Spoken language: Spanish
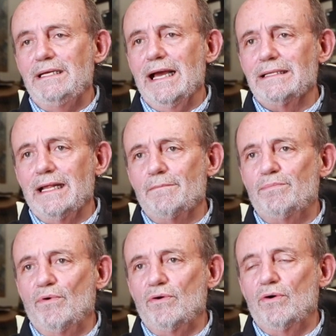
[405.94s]
Ya
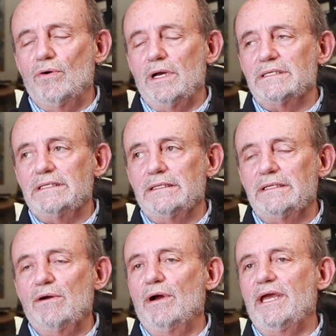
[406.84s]
tampoco este,
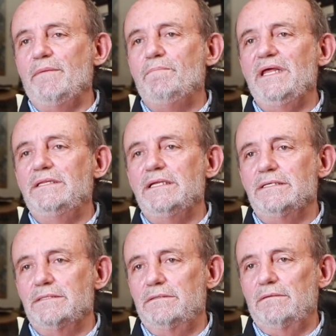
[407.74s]
tengo
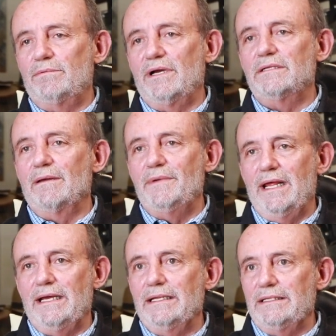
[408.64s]
equipitis, porque
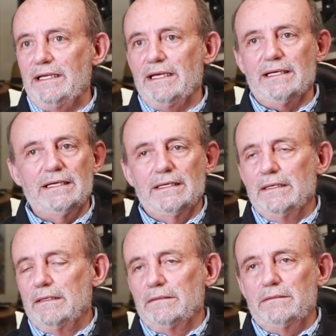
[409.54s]
también hay gente que
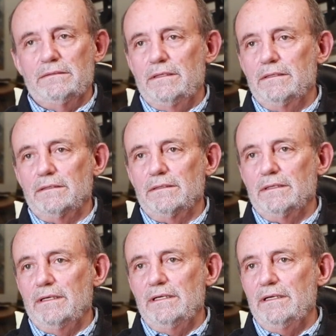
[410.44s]

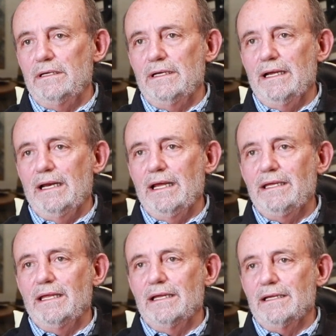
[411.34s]

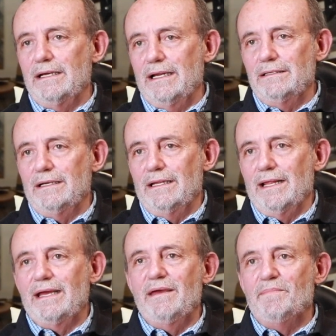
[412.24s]
le
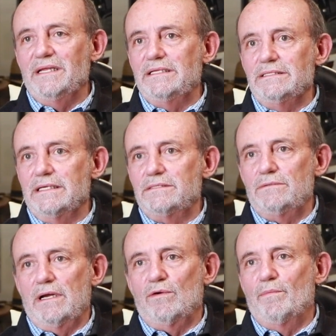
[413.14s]
da equipitis y es
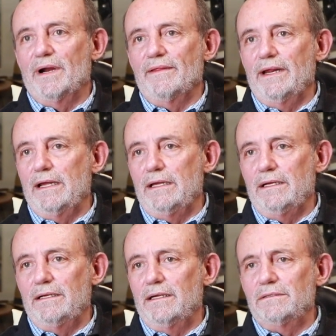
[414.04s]
una compradera
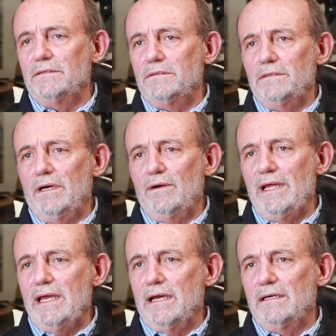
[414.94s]
y
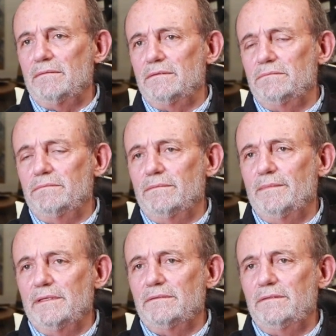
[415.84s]
ahora ya
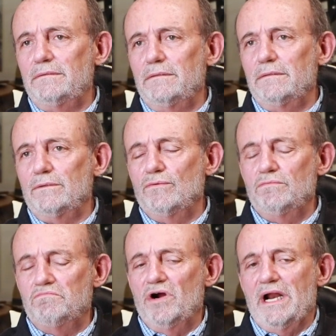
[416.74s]

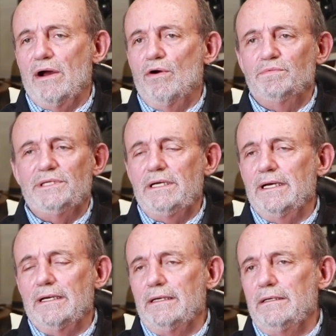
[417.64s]
con buena
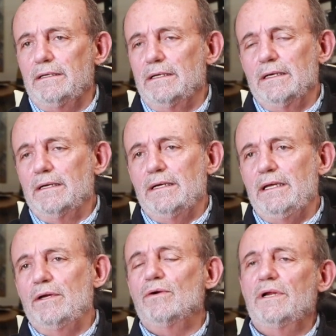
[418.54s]
óptica
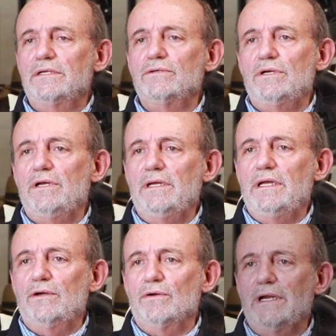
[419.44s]
y, con eso,
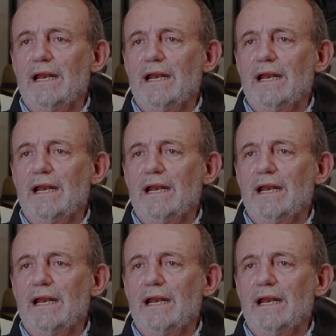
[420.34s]
y con